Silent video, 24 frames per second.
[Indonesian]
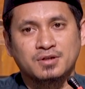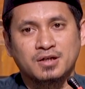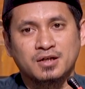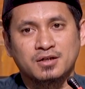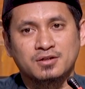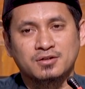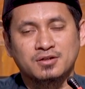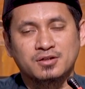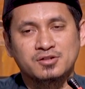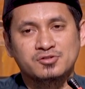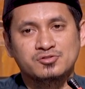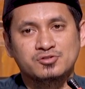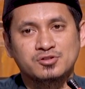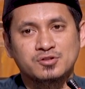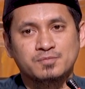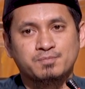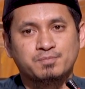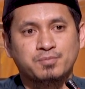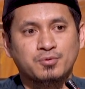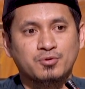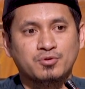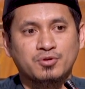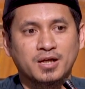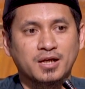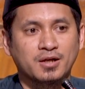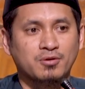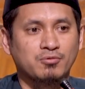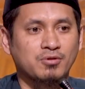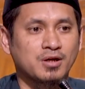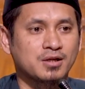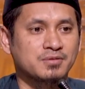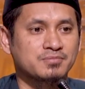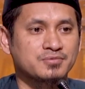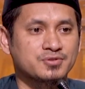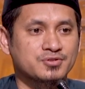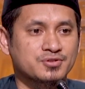karena sibuk
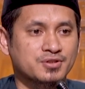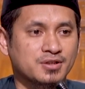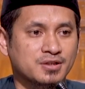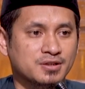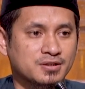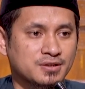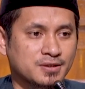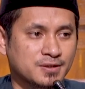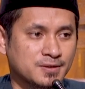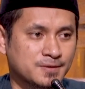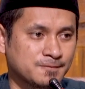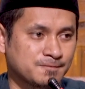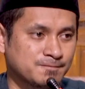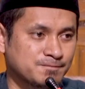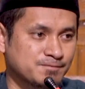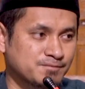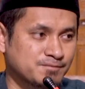rewang misalnya